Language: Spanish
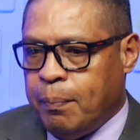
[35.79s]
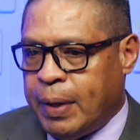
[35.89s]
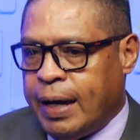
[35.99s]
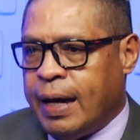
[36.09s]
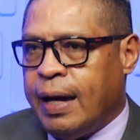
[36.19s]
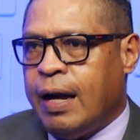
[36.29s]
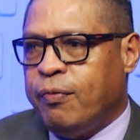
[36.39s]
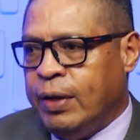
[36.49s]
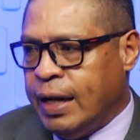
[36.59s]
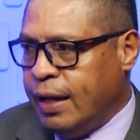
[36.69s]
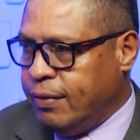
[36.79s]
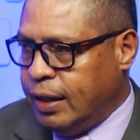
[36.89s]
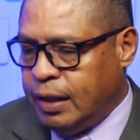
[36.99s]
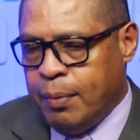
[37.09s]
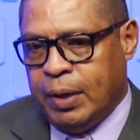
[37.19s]
para a finales de
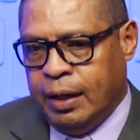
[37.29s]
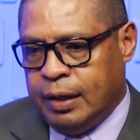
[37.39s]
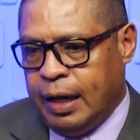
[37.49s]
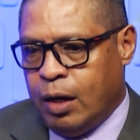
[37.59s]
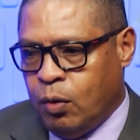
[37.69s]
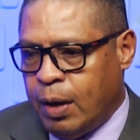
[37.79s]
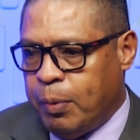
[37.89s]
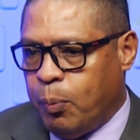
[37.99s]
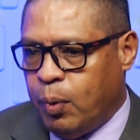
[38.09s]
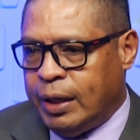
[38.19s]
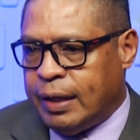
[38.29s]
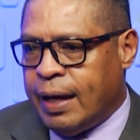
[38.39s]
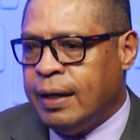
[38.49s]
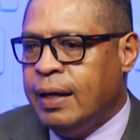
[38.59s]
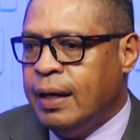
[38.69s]
septiembre entregar una
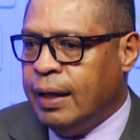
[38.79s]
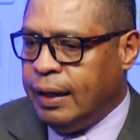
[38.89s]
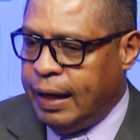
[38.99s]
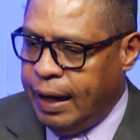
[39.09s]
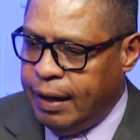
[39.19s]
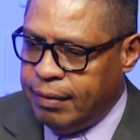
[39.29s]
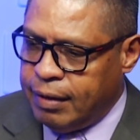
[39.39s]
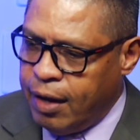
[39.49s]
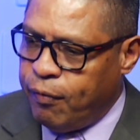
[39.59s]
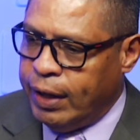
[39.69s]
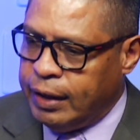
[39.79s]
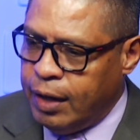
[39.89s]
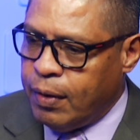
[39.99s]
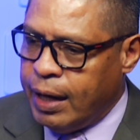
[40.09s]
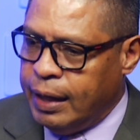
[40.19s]
propuesta que sea
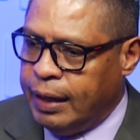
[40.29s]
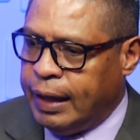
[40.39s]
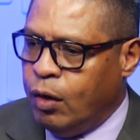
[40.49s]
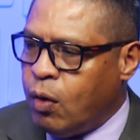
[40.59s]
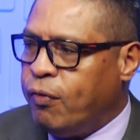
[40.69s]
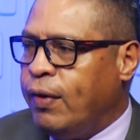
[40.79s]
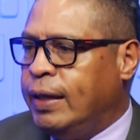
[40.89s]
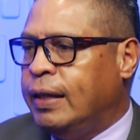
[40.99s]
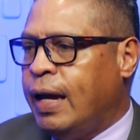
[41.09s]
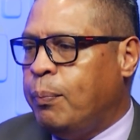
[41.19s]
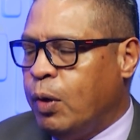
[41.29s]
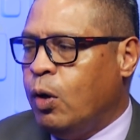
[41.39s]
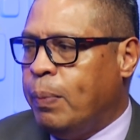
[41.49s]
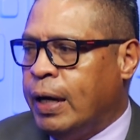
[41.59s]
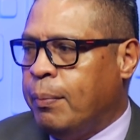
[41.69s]
efectiva y que no afecte al
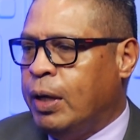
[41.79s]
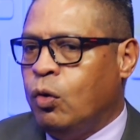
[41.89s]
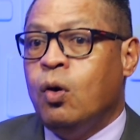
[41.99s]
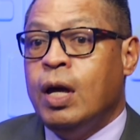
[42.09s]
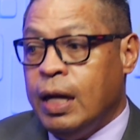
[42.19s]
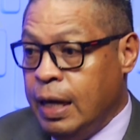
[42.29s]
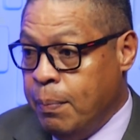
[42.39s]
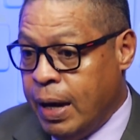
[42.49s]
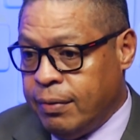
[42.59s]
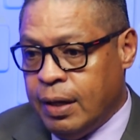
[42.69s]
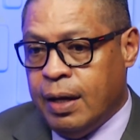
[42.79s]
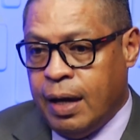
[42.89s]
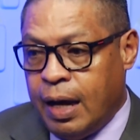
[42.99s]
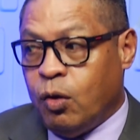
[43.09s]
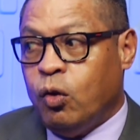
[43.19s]
pueblo panameño y más
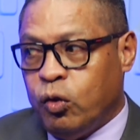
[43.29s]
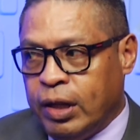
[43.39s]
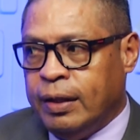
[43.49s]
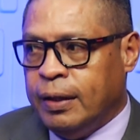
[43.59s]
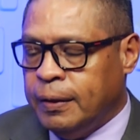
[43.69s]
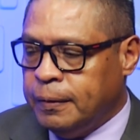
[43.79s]
a los docentes.